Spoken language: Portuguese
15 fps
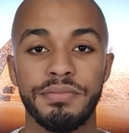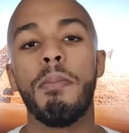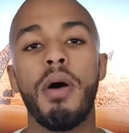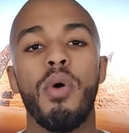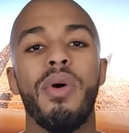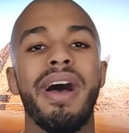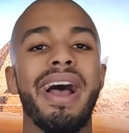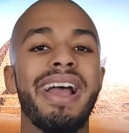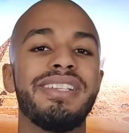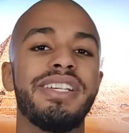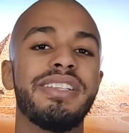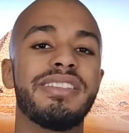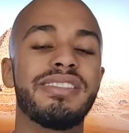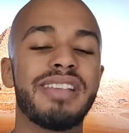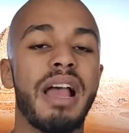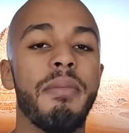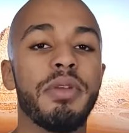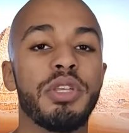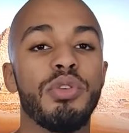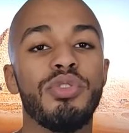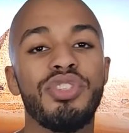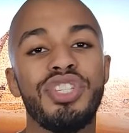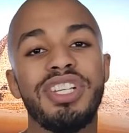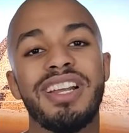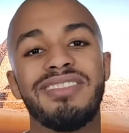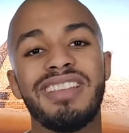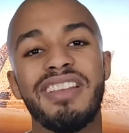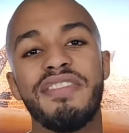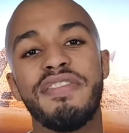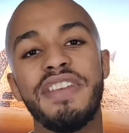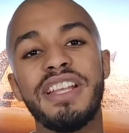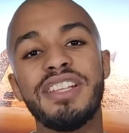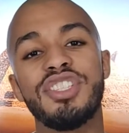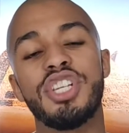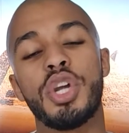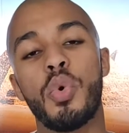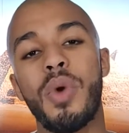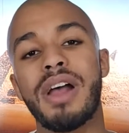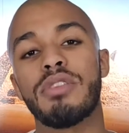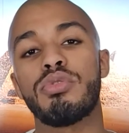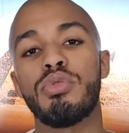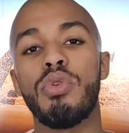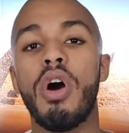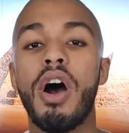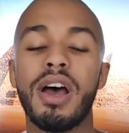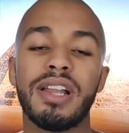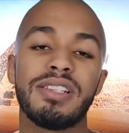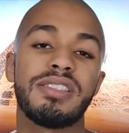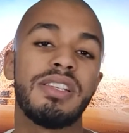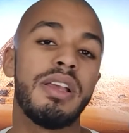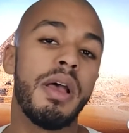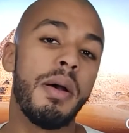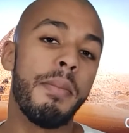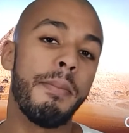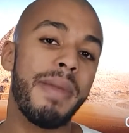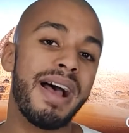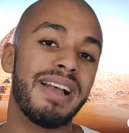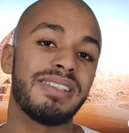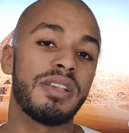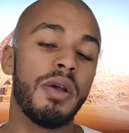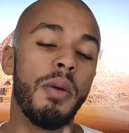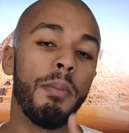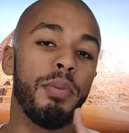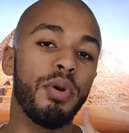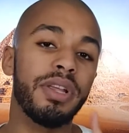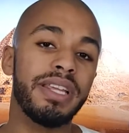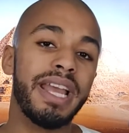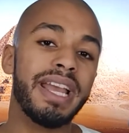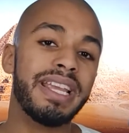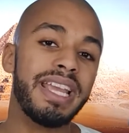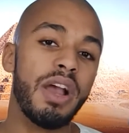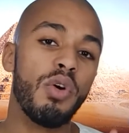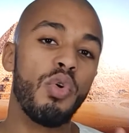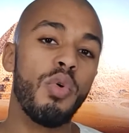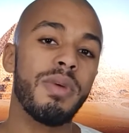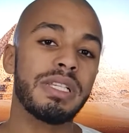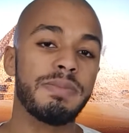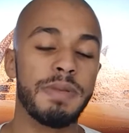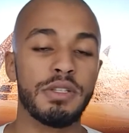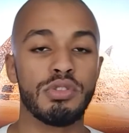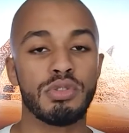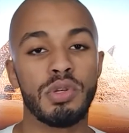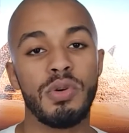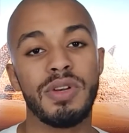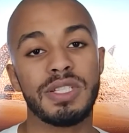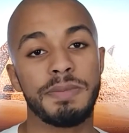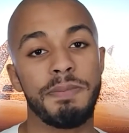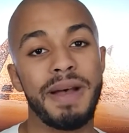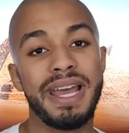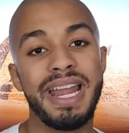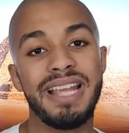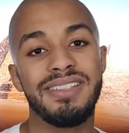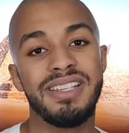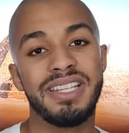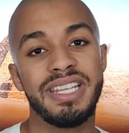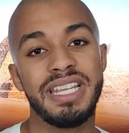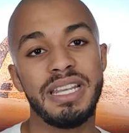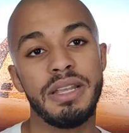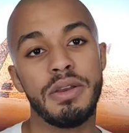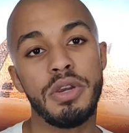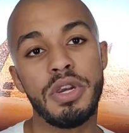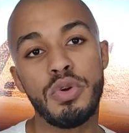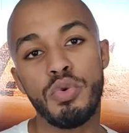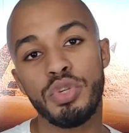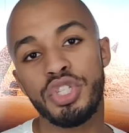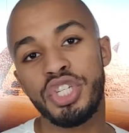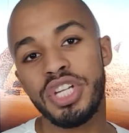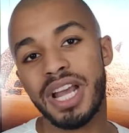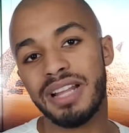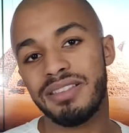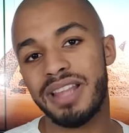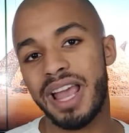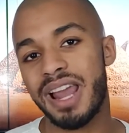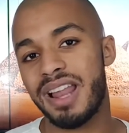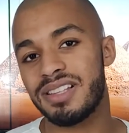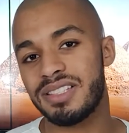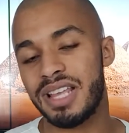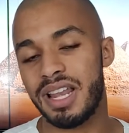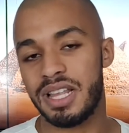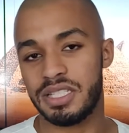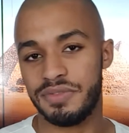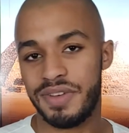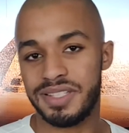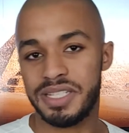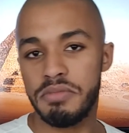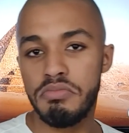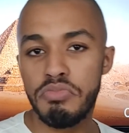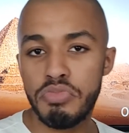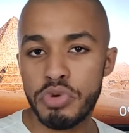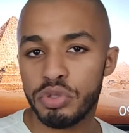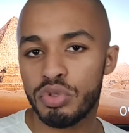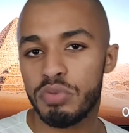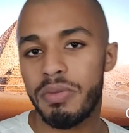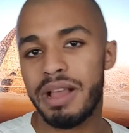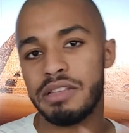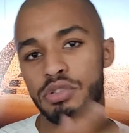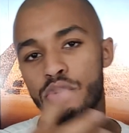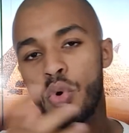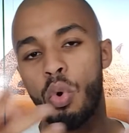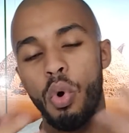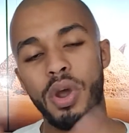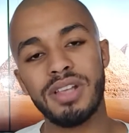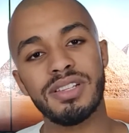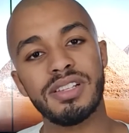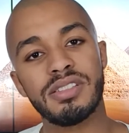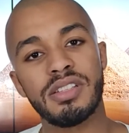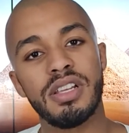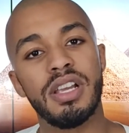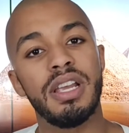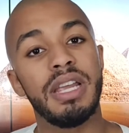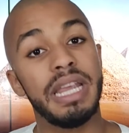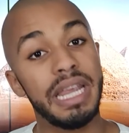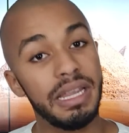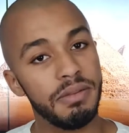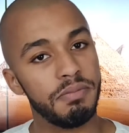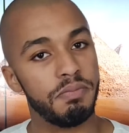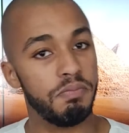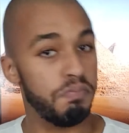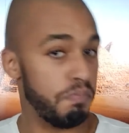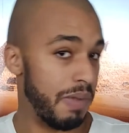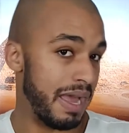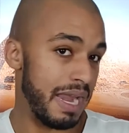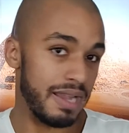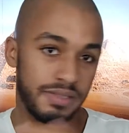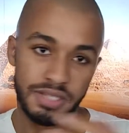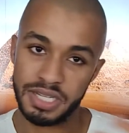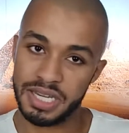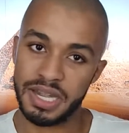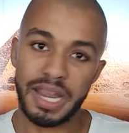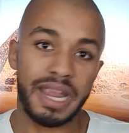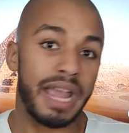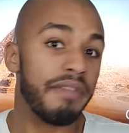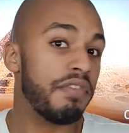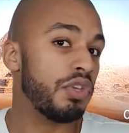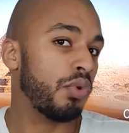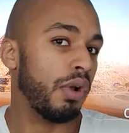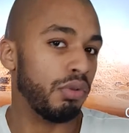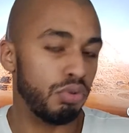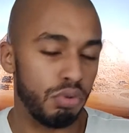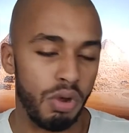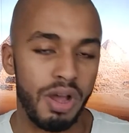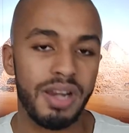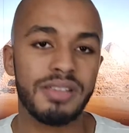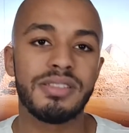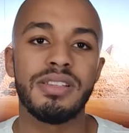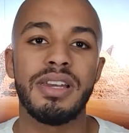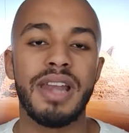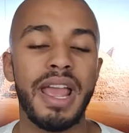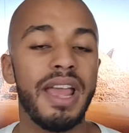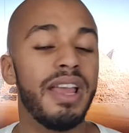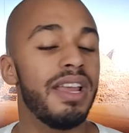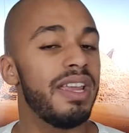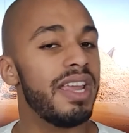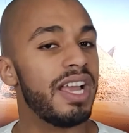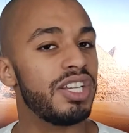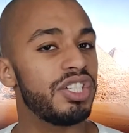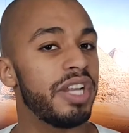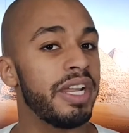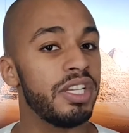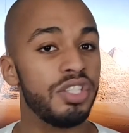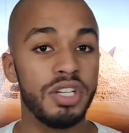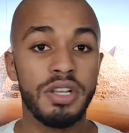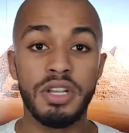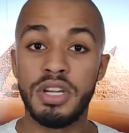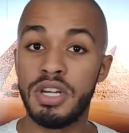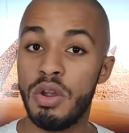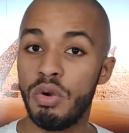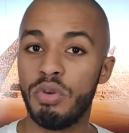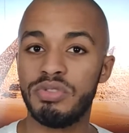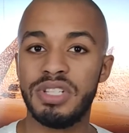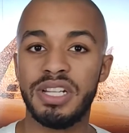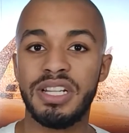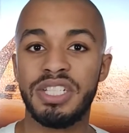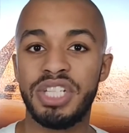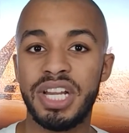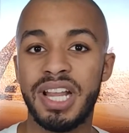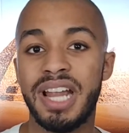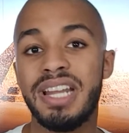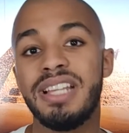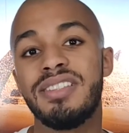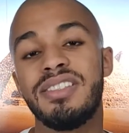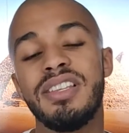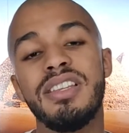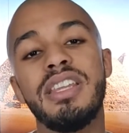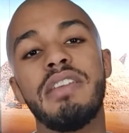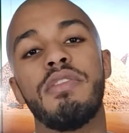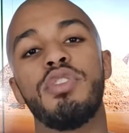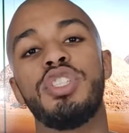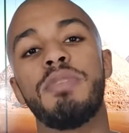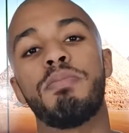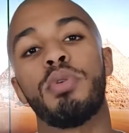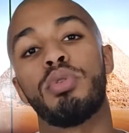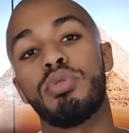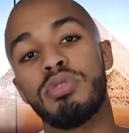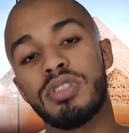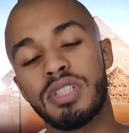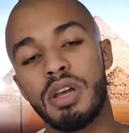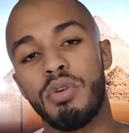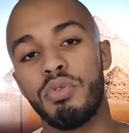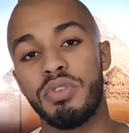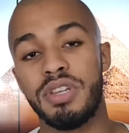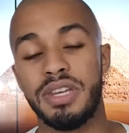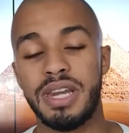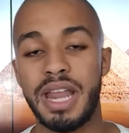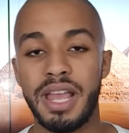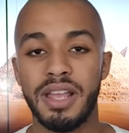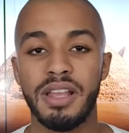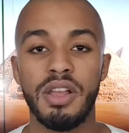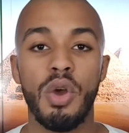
Bom, a gente sabe que o dia tem 24 horas, mas por que que algumas pessoas parecem que no dia delas elas fazem muito mais coisas em parece que nem é 24 horas, né? E a gente não consegue chegar nesse nível de produção, né?